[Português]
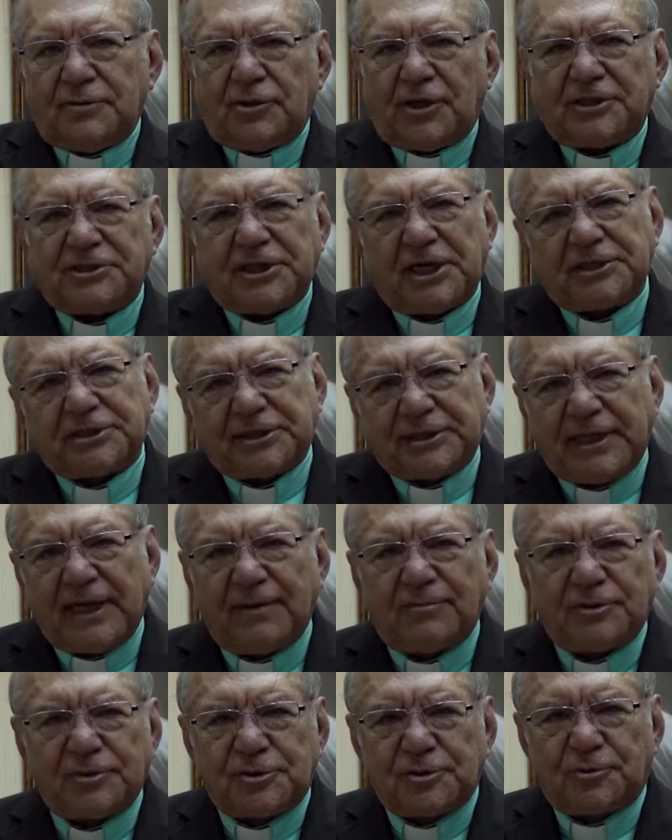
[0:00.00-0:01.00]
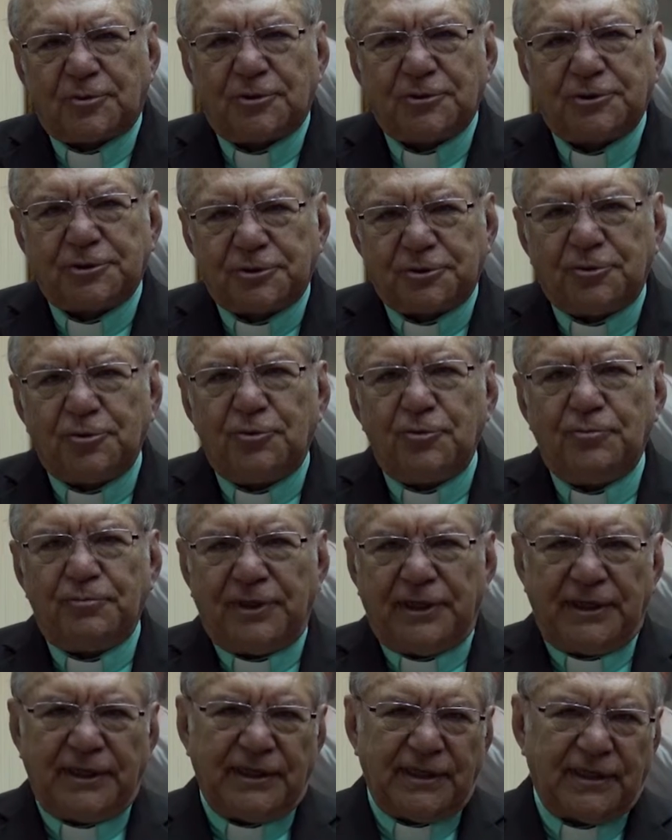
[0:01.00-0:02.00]
Nós já temos o
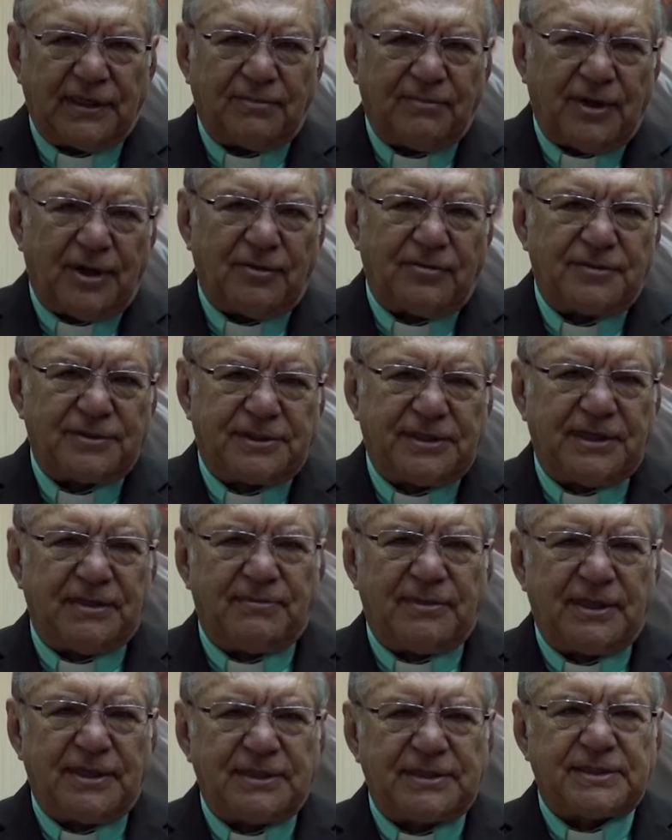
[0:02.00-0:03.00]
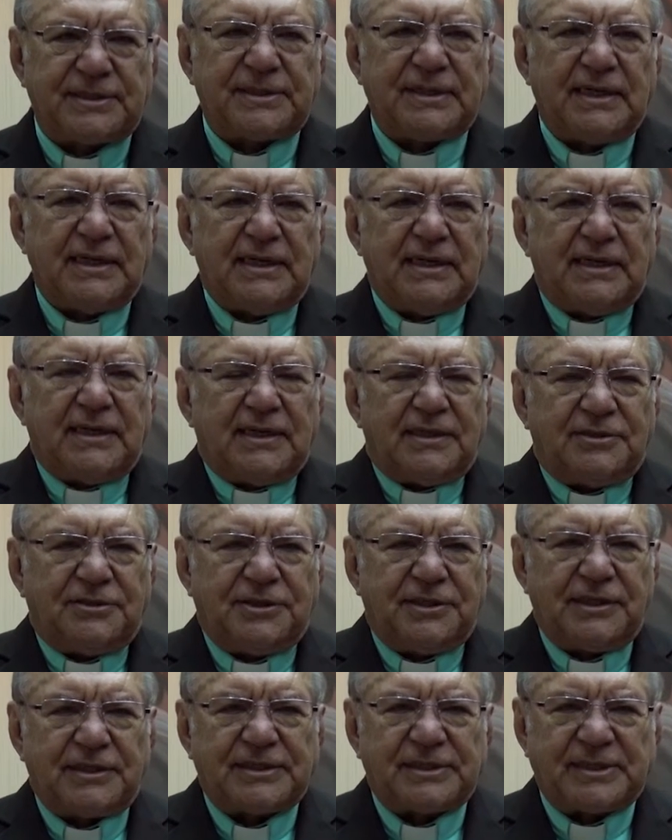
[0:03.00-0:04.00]
costume, irmãos e irmãs,
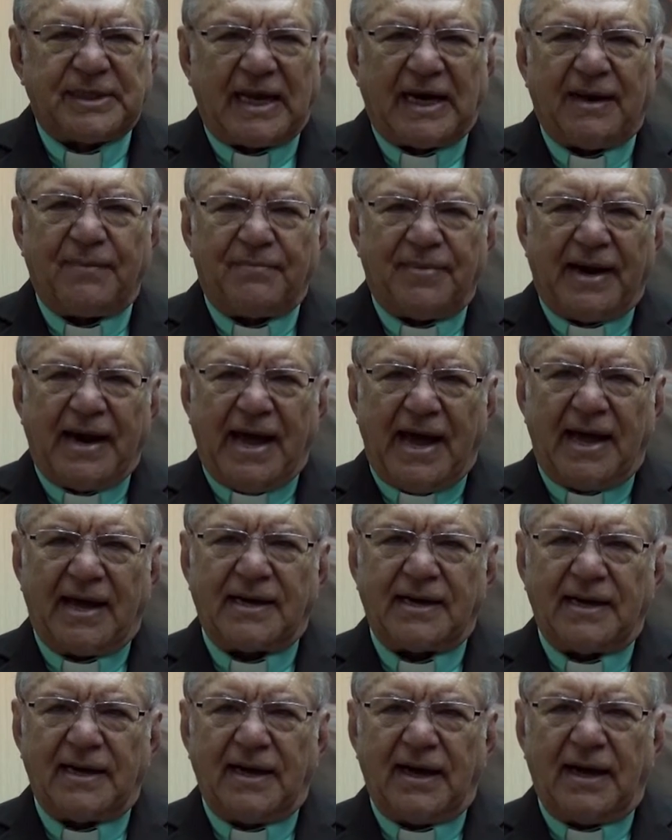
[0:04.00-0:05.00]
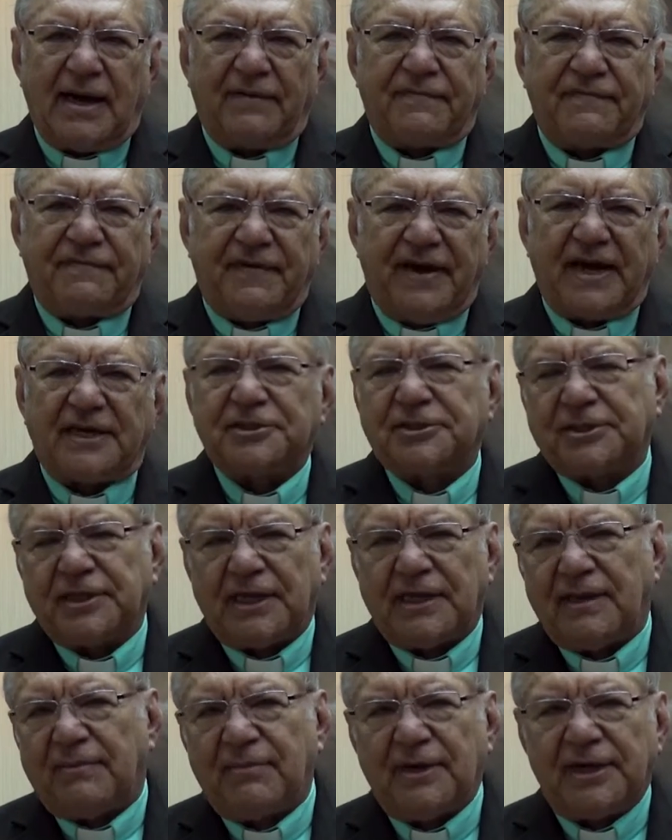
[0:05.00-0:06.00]
de celebrar a festa da